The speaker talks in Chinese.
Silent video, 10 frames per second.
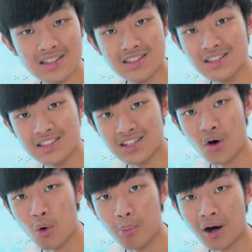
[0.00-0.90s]
这真的
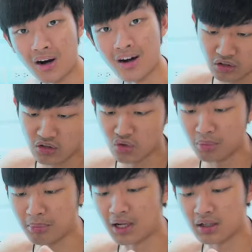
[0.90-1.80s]
超棒。可以，说我
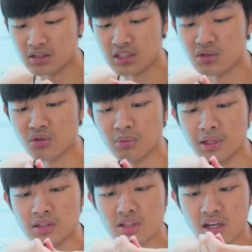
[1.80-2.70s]
们把其中一
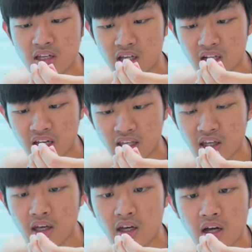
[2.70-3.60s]
边拆开来，
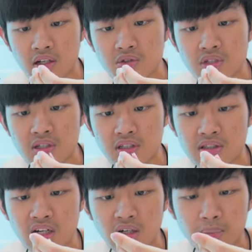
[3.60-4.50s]
就是一个
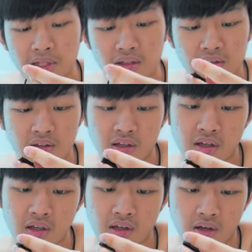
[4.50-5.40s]
侧边。
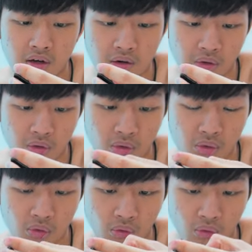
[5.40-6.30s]

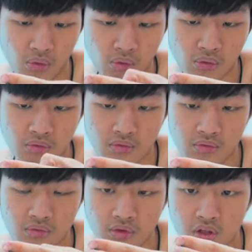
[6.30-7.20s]
哦，
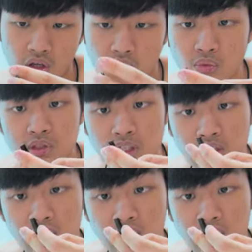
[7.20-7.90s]
哇塞，